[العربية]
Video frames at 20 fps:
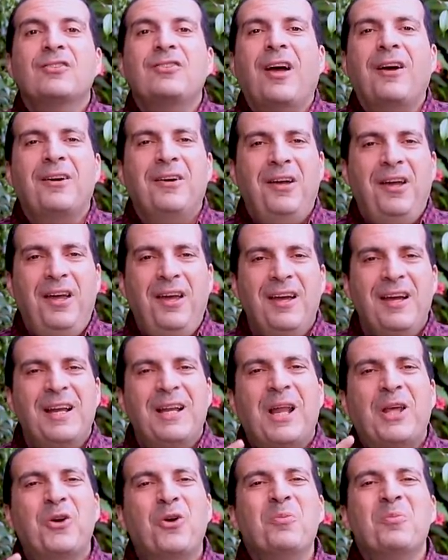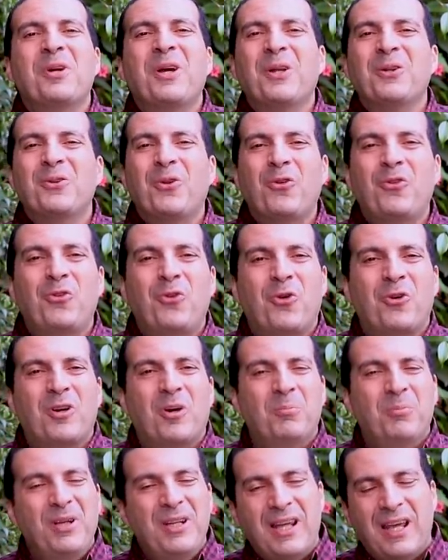طرح لا يمكن تذكر
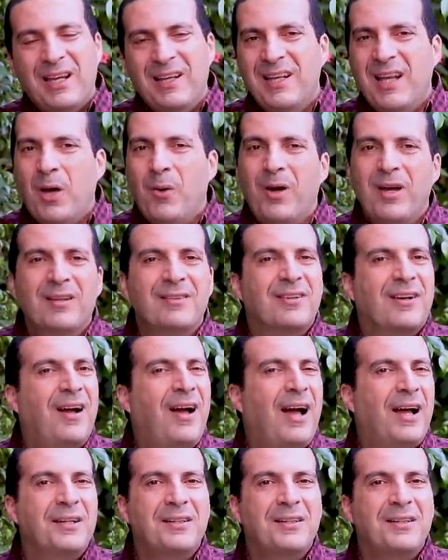ربنا إلا ويطرح